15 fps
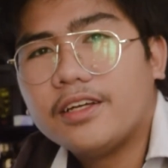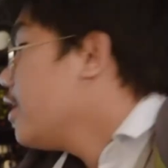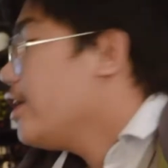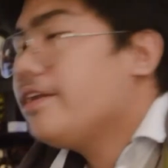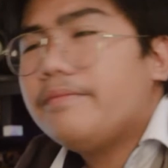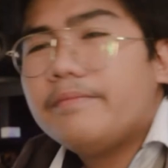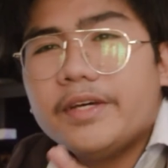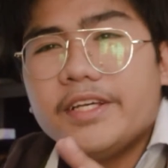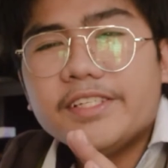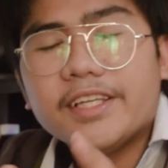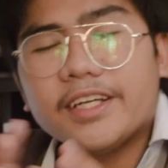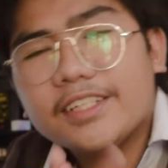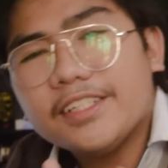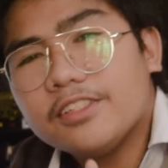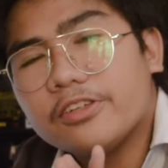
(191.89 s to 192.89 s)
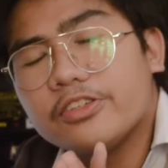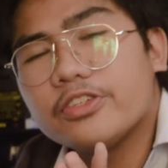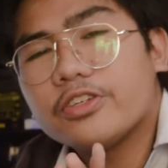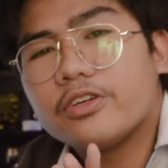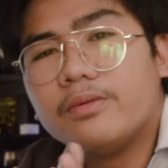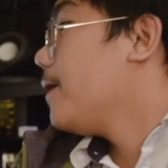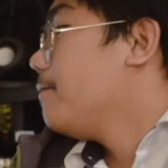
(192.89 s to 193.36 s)
And based sa
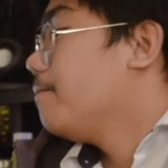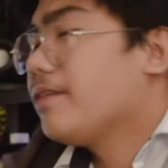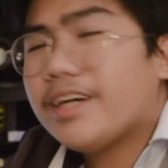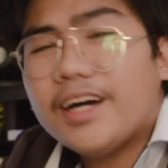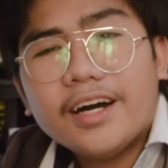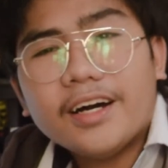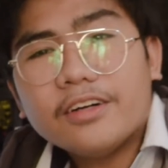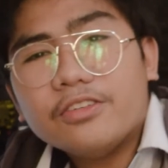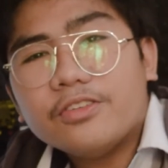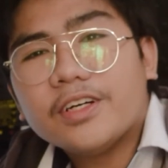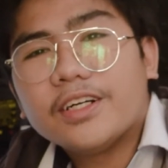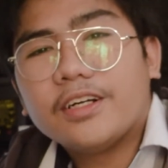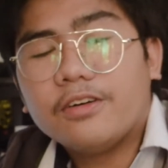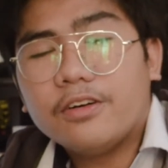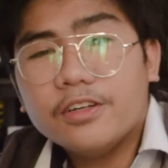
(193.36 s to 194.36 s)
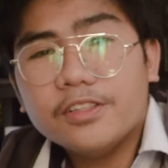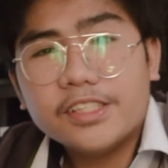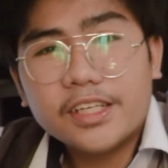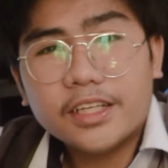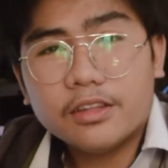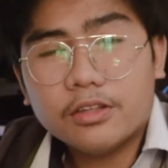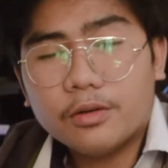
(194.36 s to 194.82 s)
research ko, magkakaroon ka ng
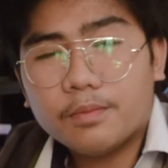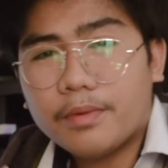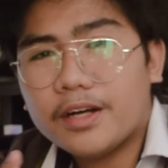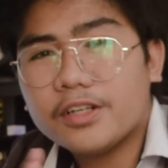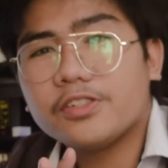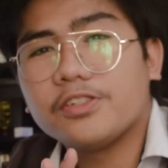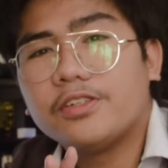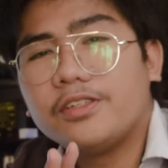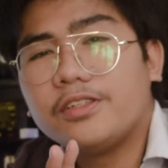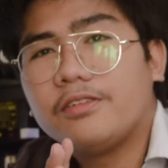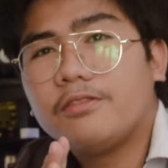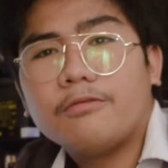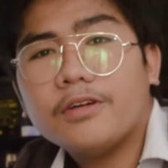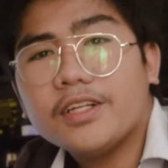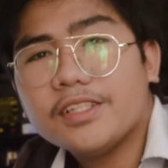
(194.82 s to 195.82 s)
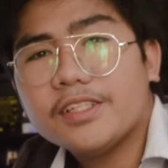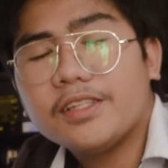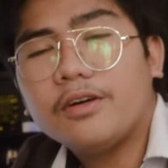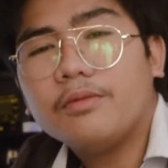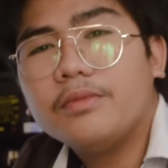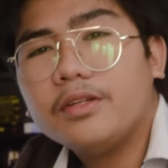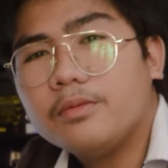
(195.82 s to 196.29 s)
onset of action once
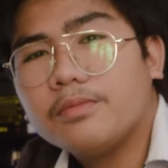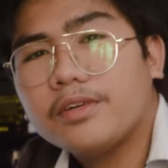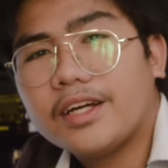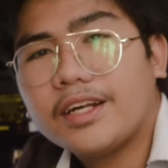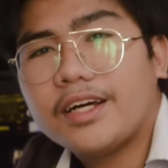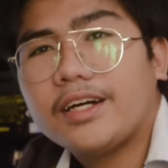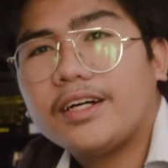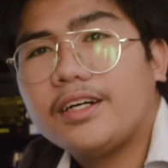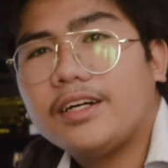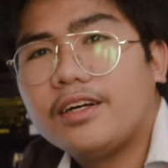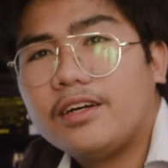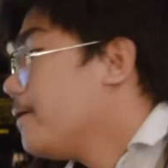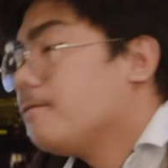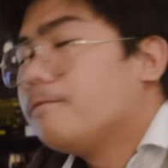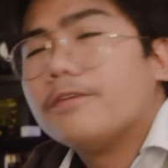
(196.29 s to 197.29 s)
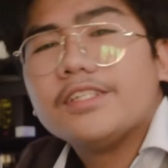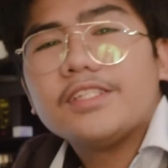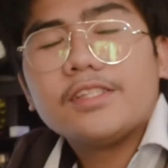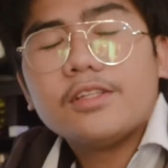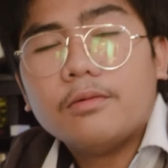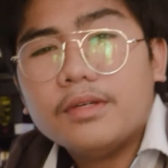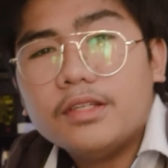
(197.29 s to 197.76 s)
na uminom ka ng
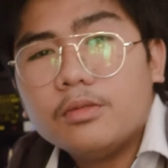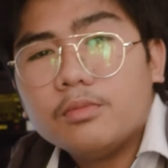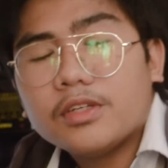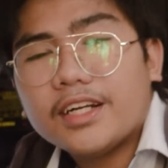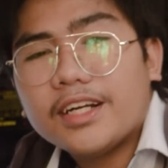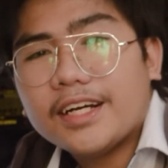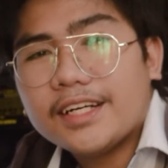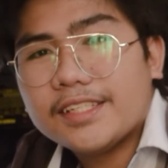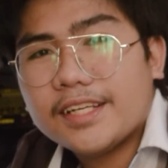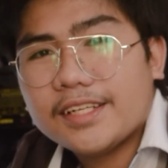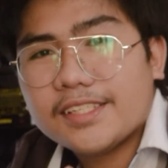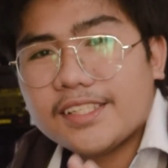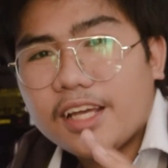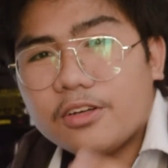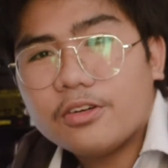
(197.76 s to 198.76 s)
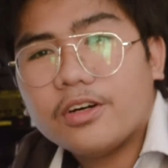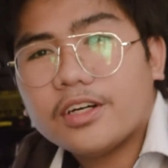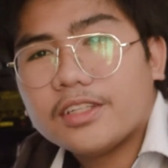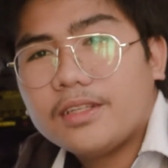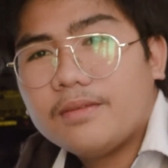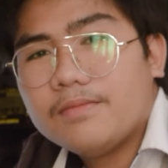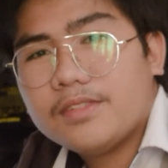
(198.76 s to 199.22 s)
once na uminom ka ng isang
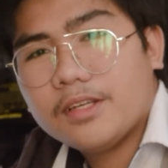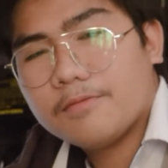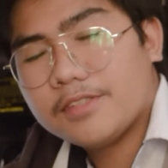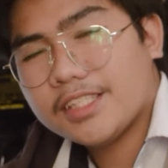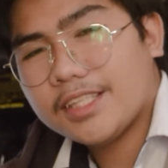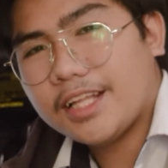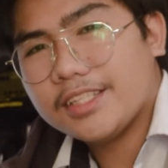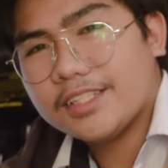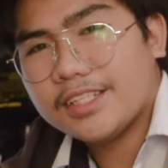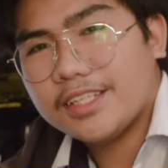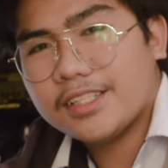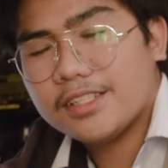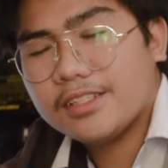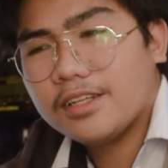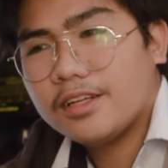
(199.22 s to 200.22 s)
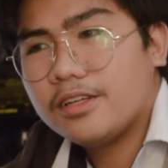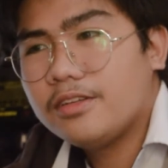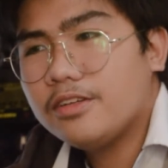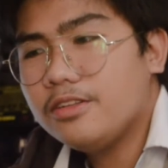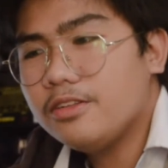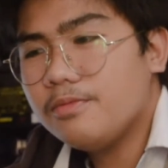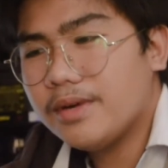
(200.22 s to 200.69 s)
psychoactive substances.
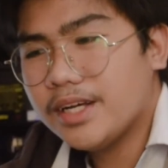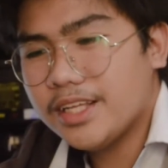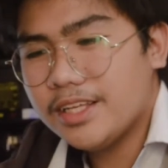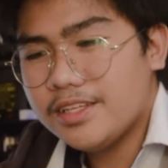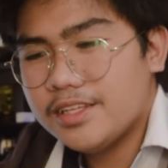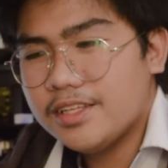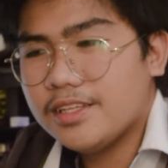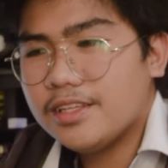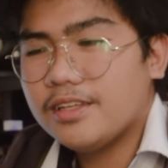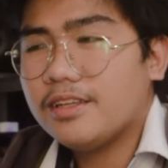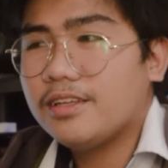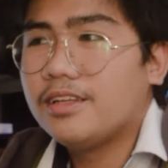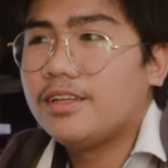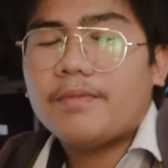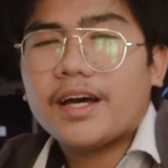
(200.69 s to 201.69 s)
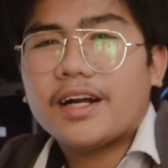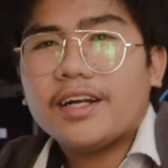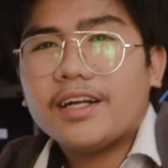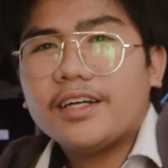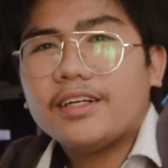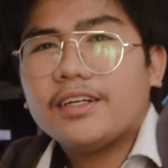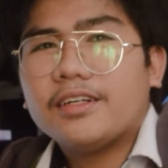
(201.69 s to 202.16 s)
Yun yung magiging
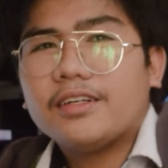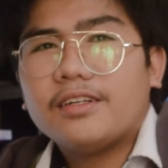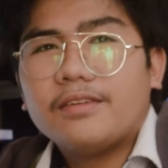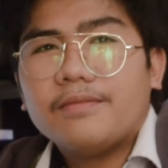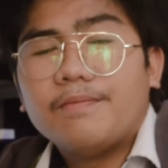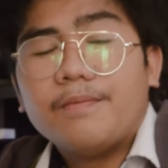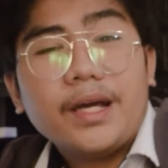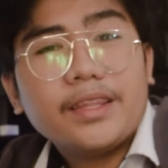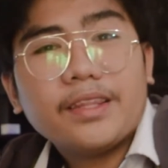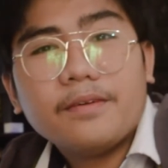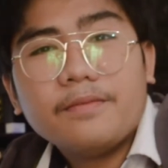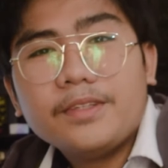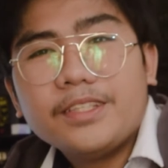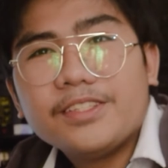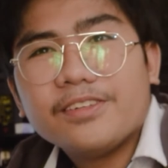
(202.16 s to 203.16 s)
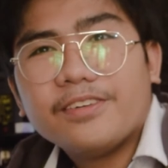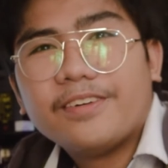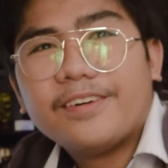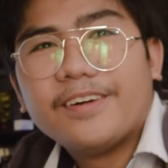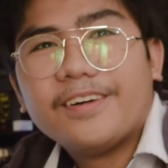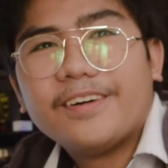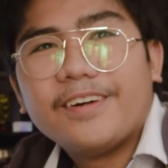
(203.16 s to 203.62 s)
parang vitamins
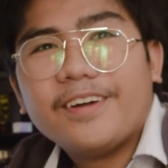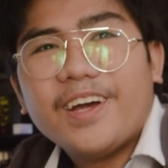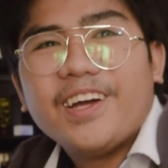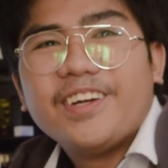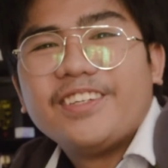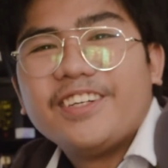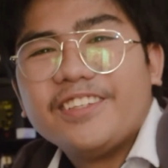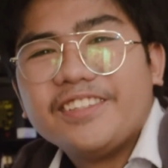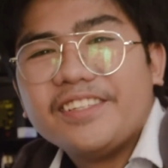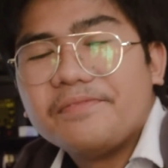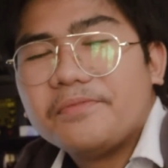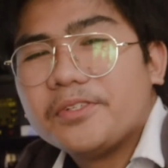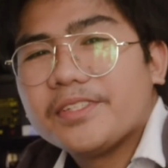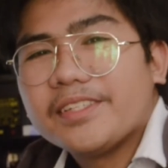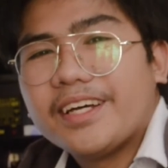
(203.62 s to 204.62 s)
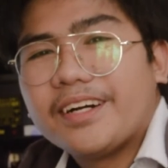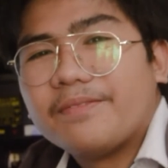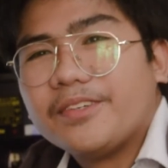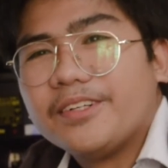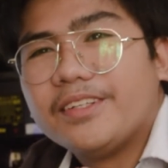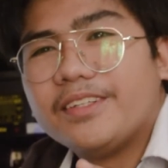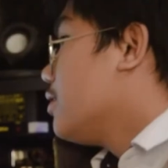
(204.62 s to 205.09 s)
or energy booster
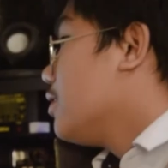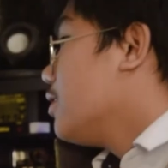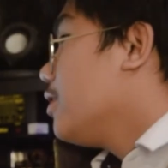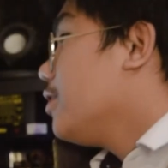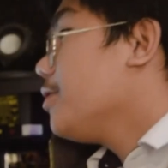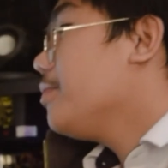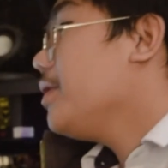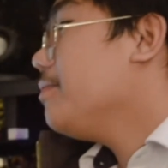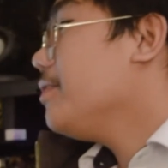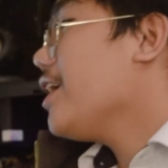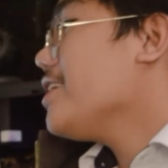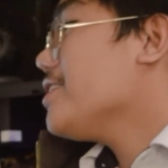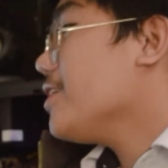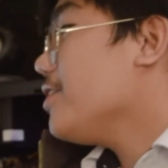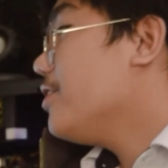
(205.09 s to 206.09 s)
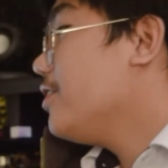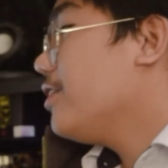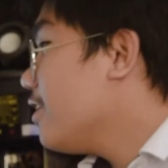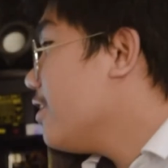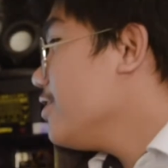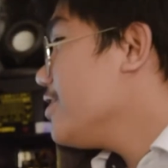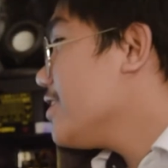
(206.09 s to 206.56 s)
mode na nagbibigay sa'yo ng
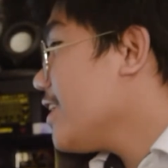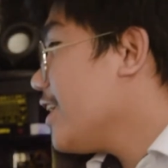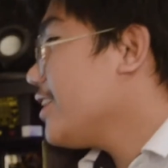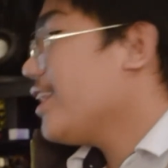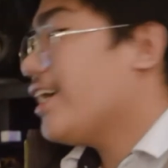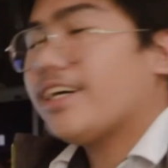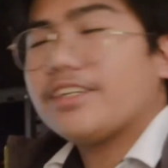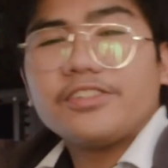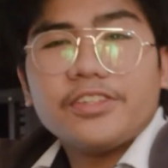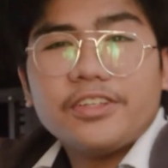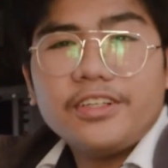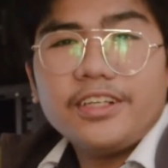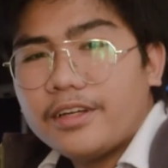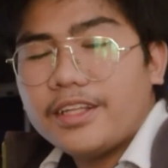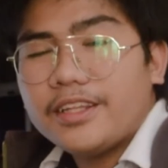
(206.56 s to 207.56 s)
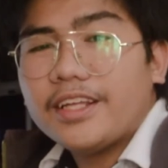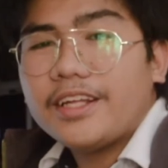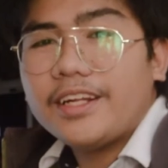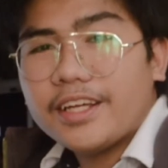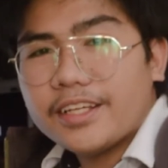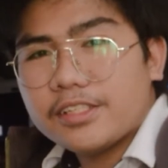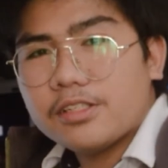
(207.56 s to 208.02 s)
onset action in the
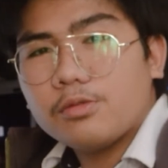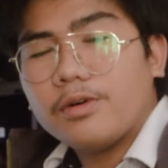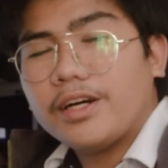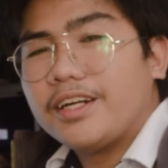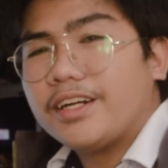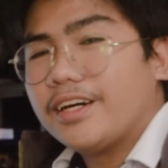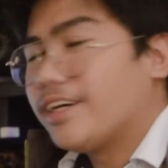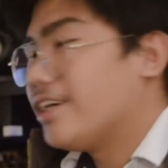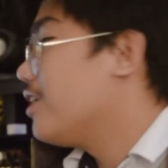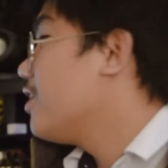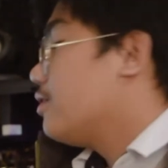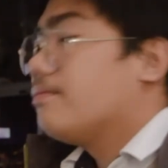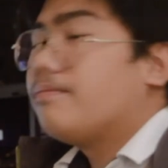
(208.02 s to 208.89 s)
next 1 hour.